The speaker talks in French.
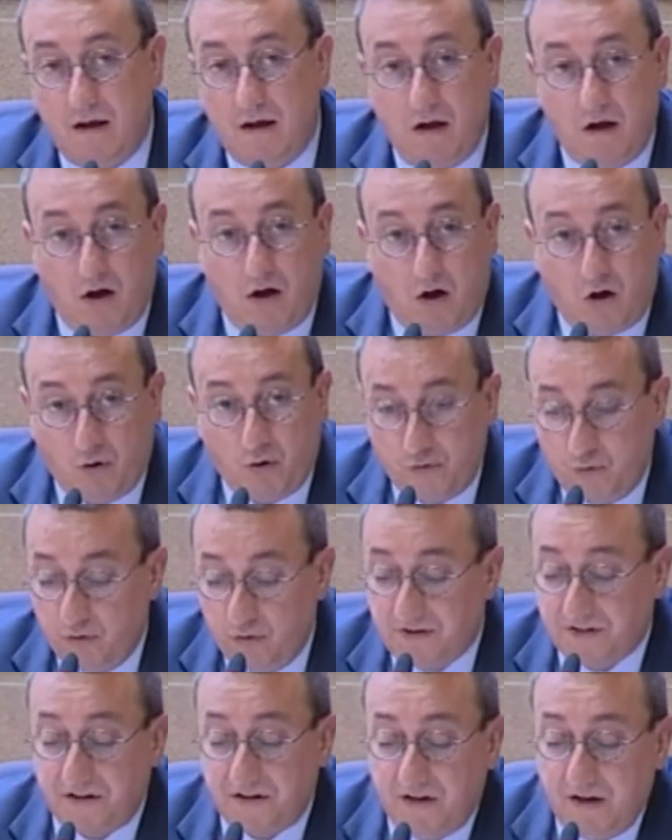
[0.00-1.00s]
En outre,
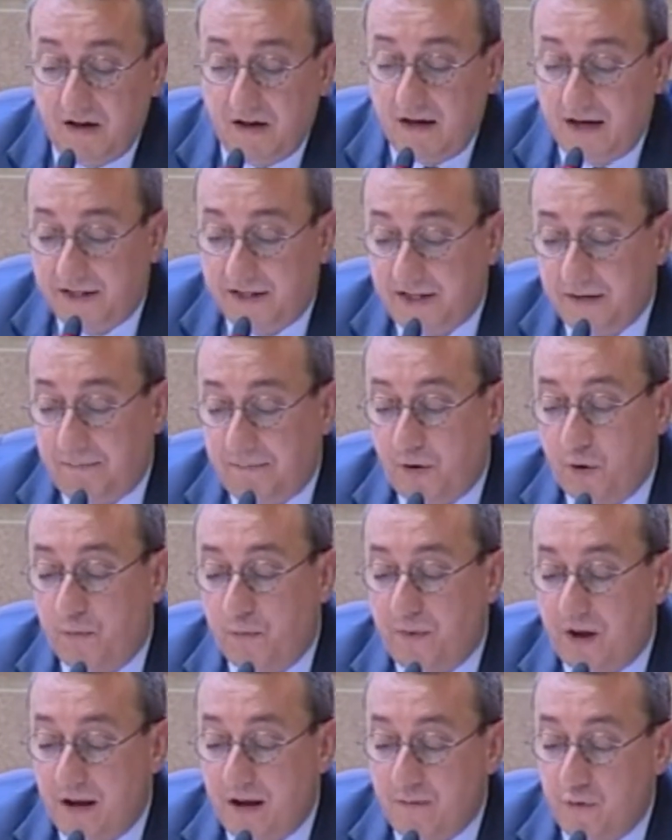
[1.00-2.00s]
les
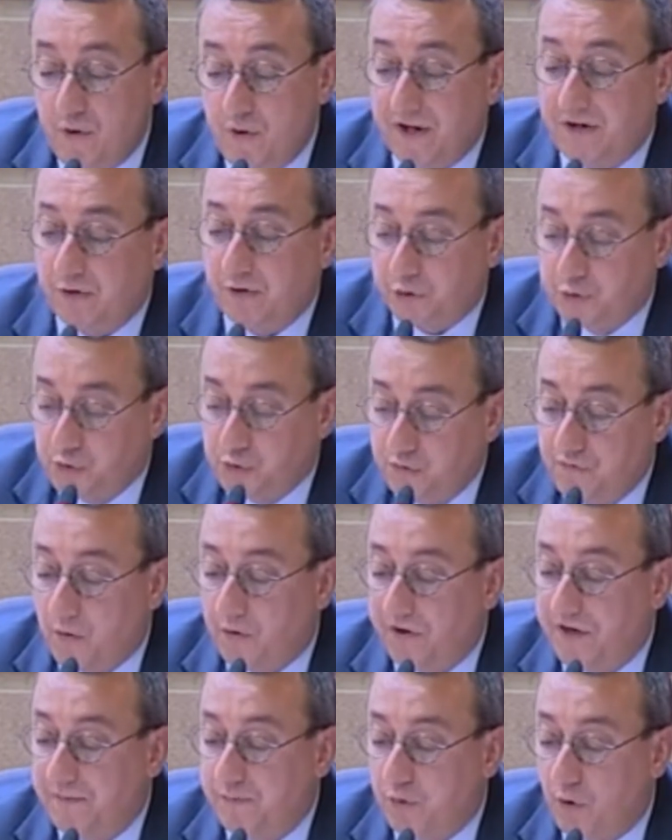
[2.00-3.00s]
TPE-PME e étant souvent
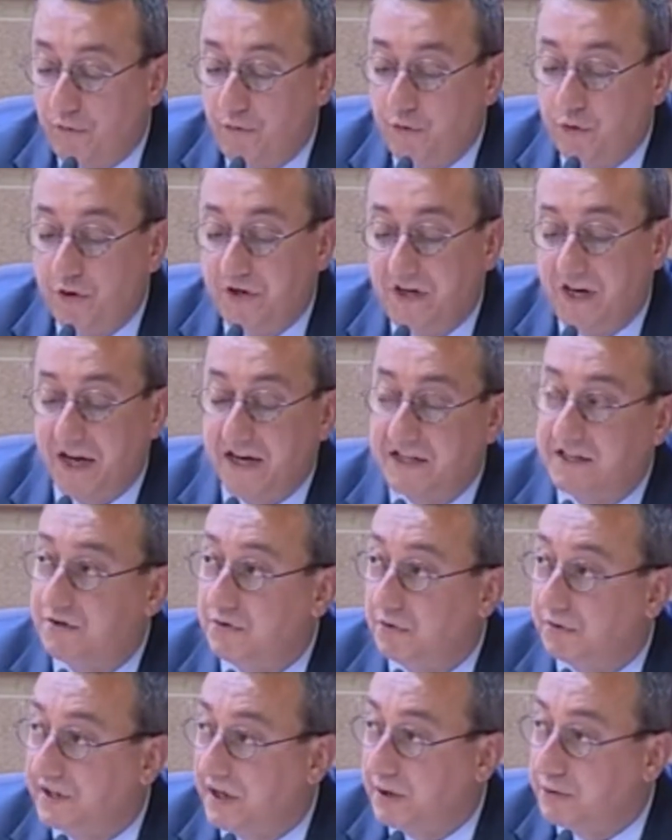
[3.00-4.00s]
dépourvues de direction des
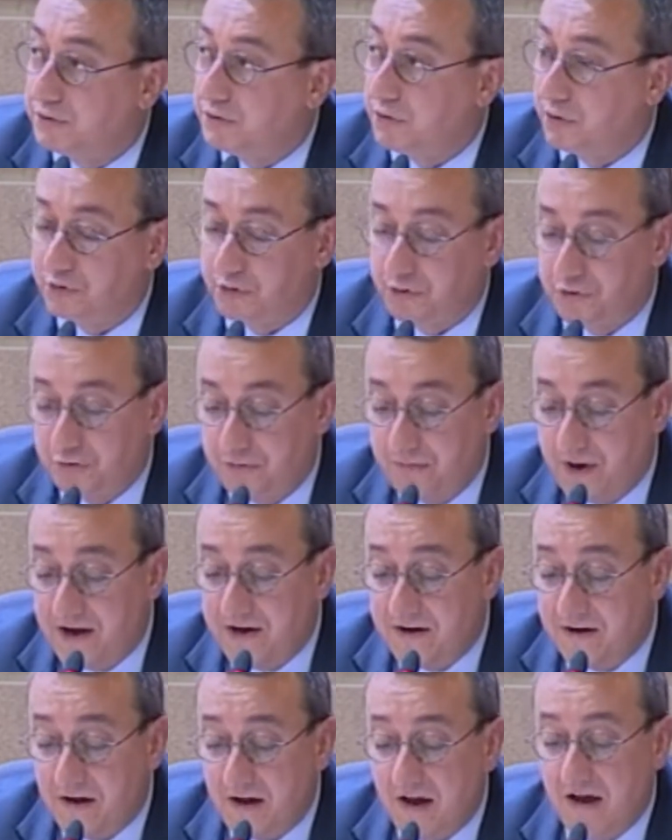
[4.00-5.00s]
ressources humaines,
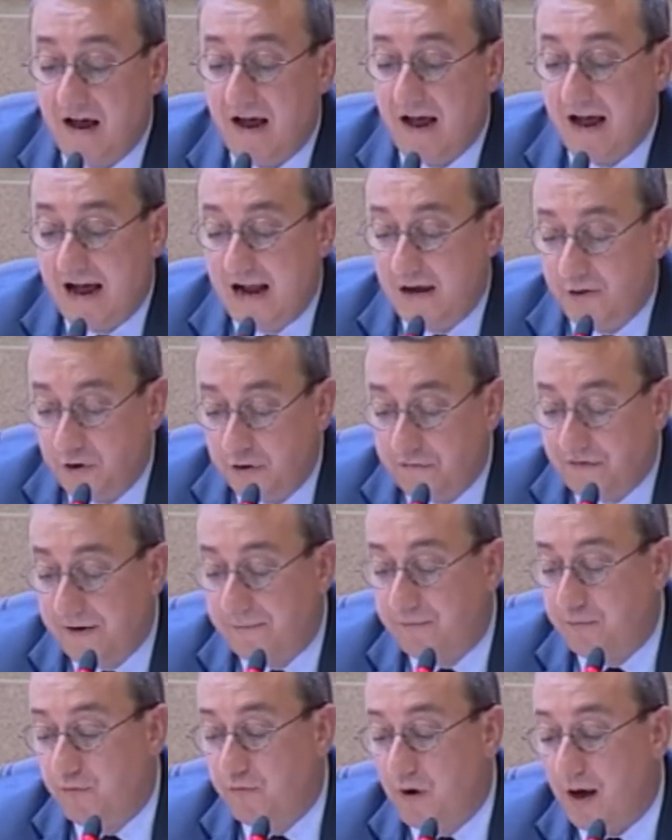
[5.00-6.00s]
elles devraient
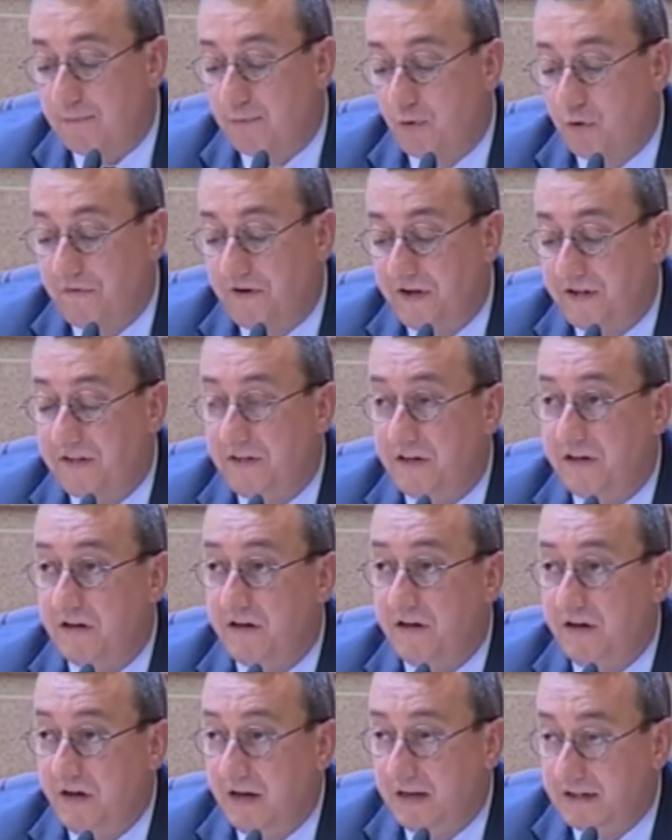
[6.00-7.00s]
pouvoir profiter
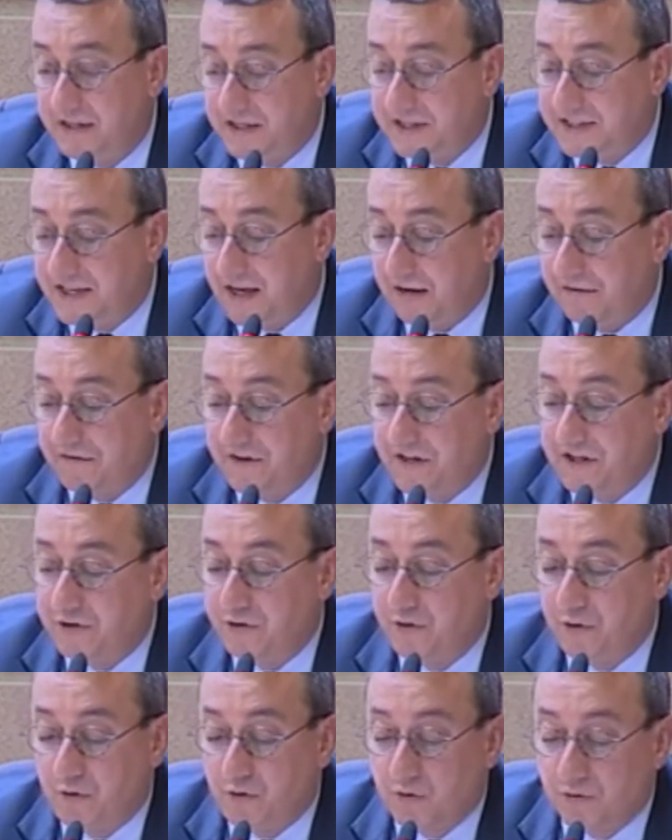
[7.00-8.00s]
des services du
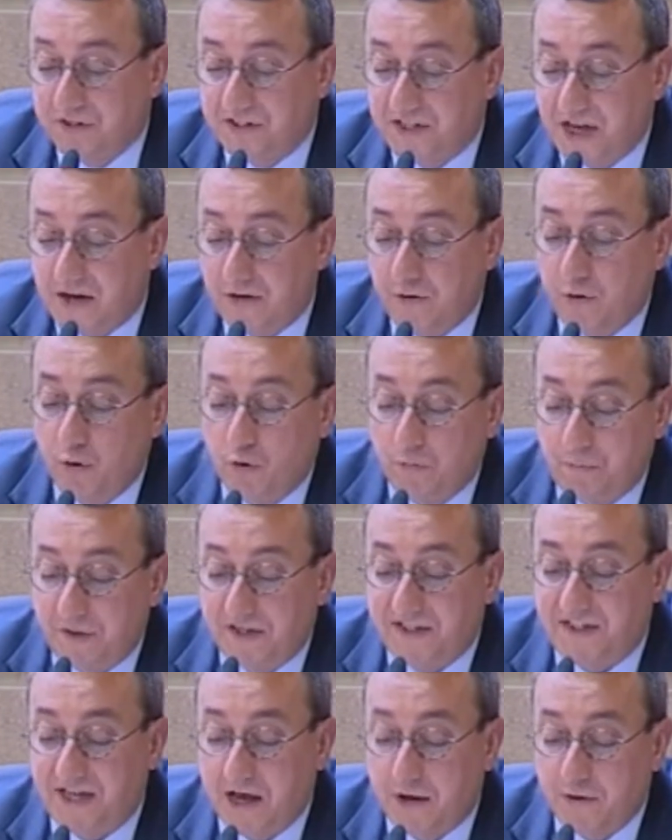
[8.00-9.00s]
conseil de
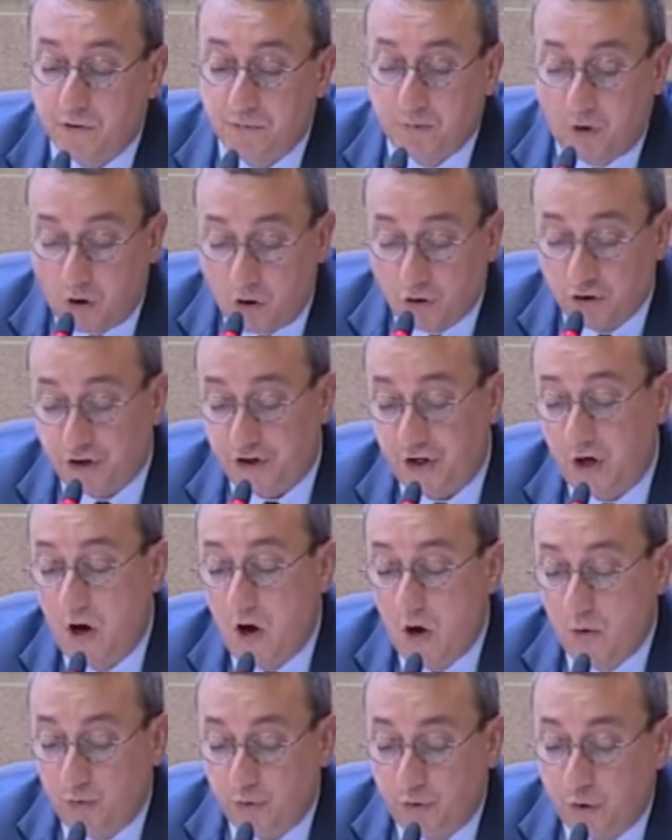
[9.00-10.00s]
l'OPCA de branche ou
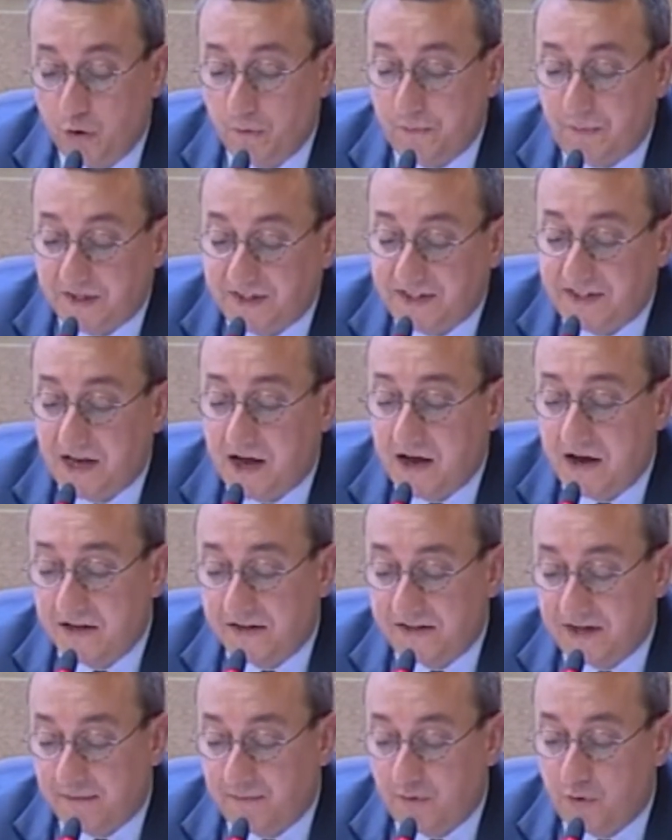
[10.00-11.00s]
de l'OPCA
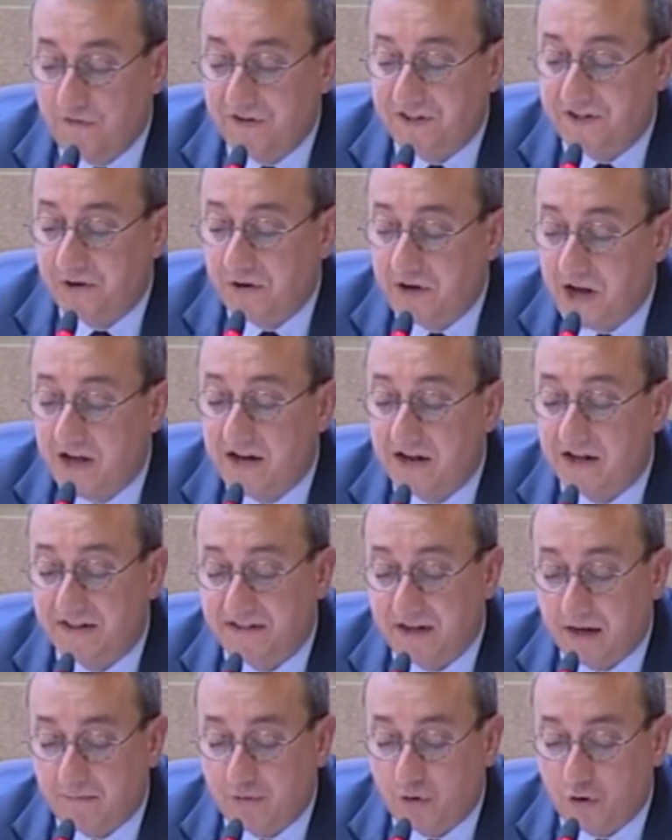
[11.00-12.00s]
interprofessionnel et
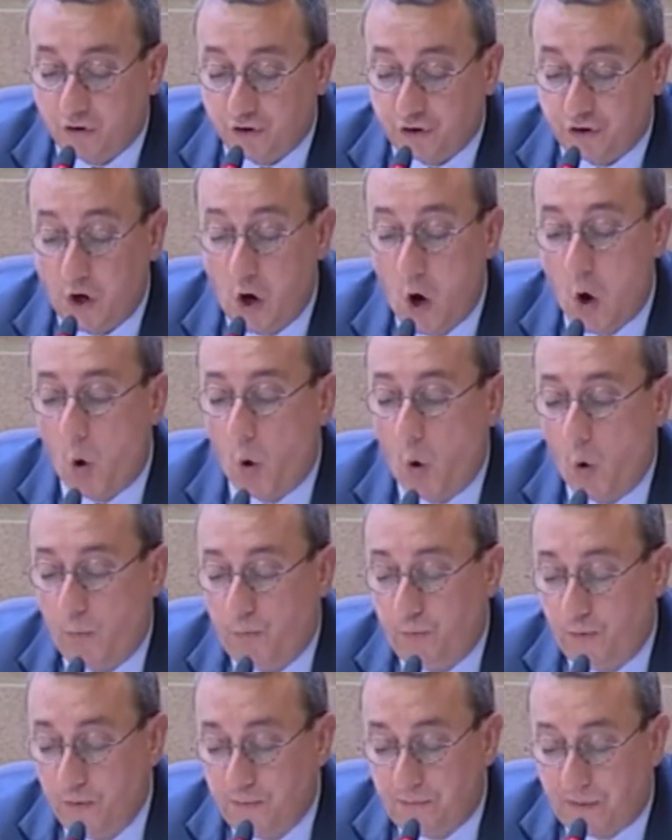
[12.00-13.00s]
interbranche au plus
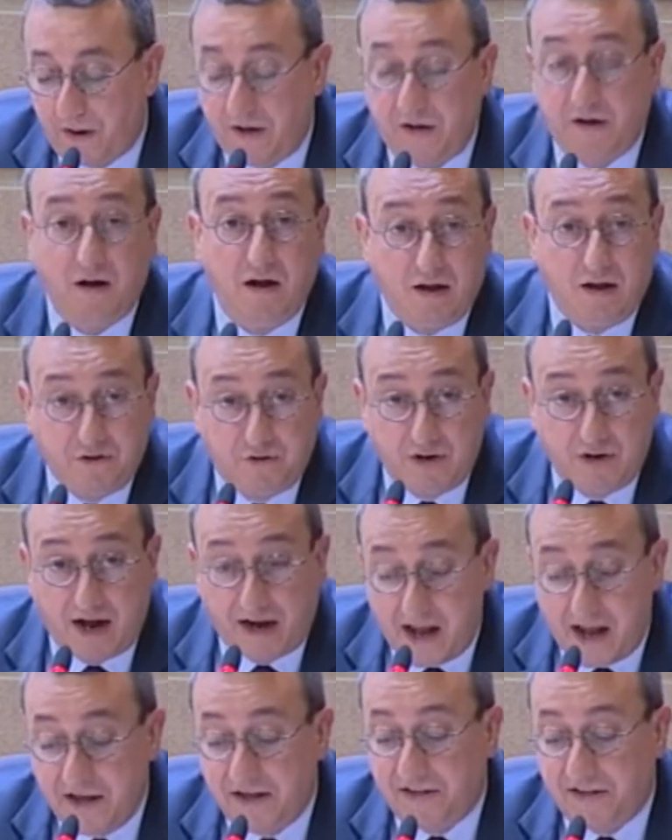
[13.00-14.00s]
près de la
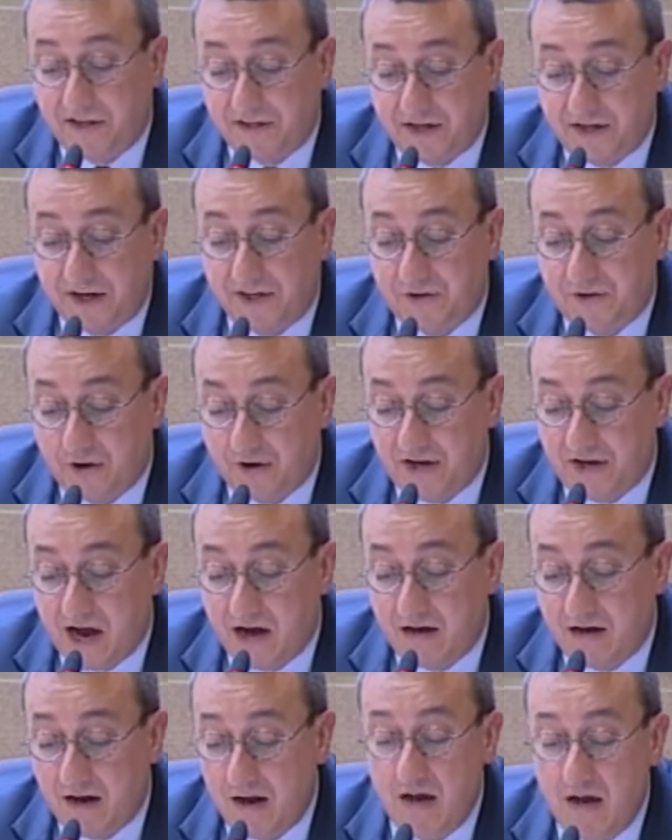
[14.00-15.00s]
réalité territoriale,
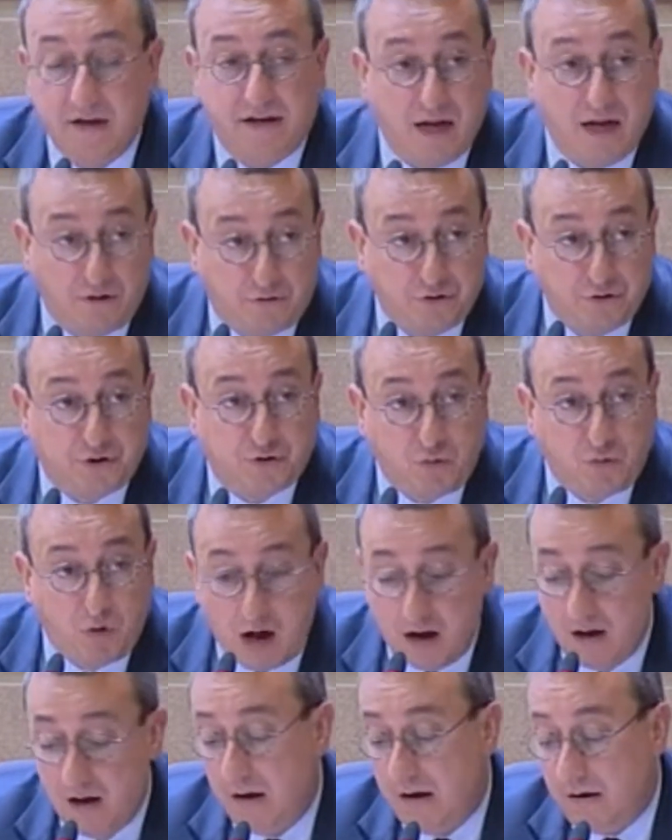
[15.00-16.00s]
quel que soit
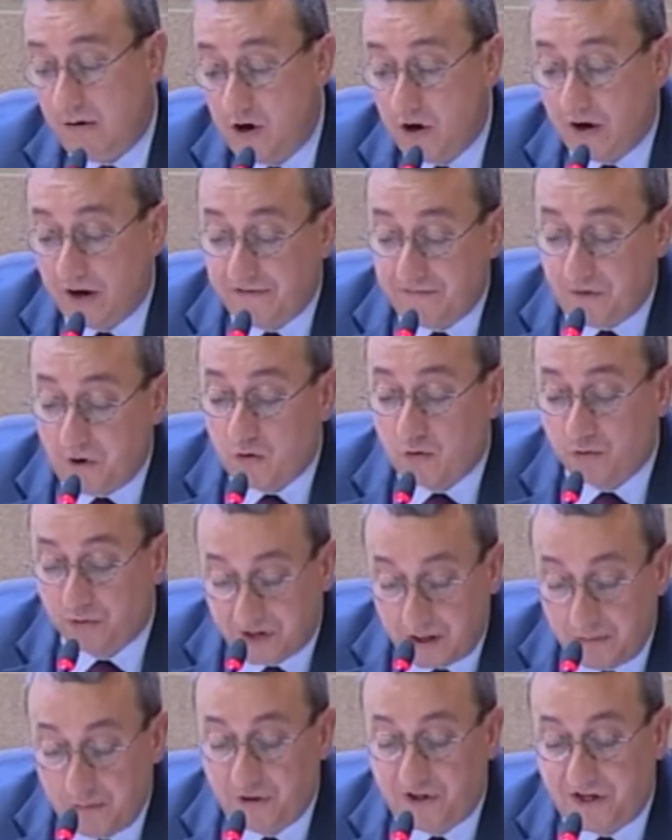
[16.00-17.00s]
leur effort
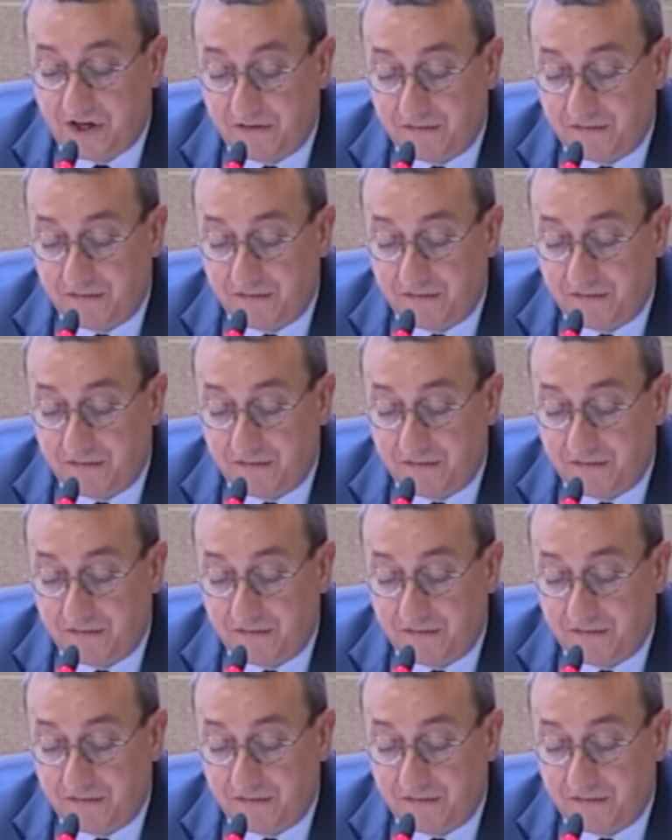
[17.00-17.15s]
contributif.